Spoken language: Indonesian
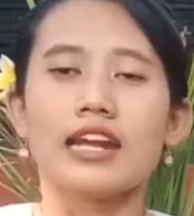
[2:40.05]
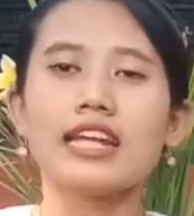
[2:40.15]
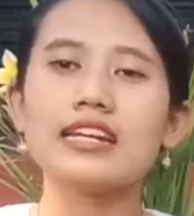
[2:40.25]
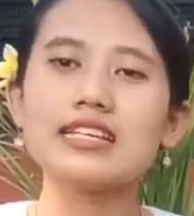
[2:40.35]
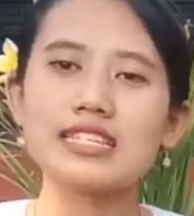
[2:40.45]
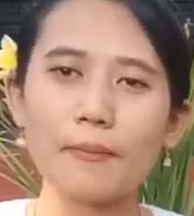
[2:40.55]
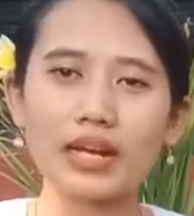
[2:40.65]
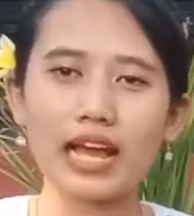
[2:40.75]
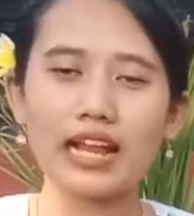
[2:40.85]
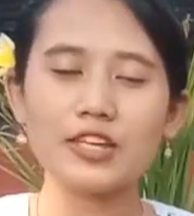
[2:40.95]
Dan di
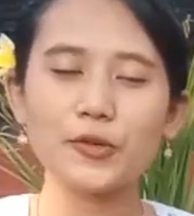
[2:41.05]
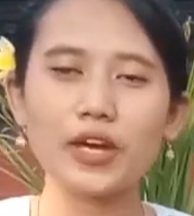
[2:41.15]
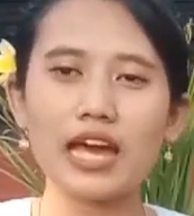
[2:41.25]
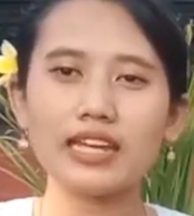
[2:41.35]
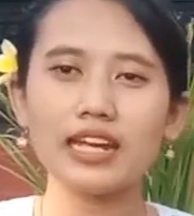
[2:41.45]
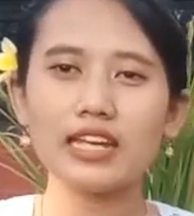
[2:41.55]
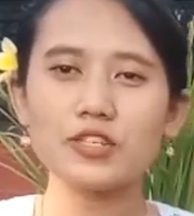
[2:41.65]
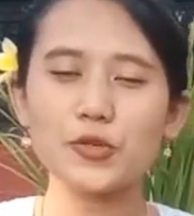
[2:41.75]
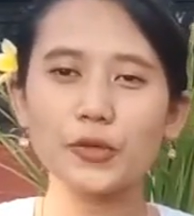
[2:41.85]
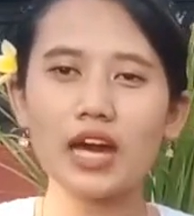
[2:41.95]
zaman kali juga ini
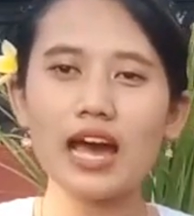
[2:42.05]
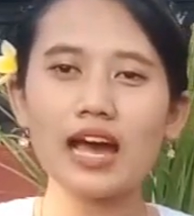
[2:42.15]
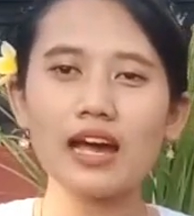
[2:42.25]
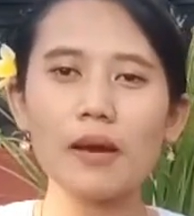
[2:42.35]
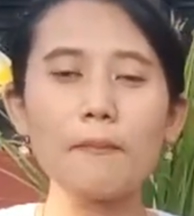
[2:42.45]
juga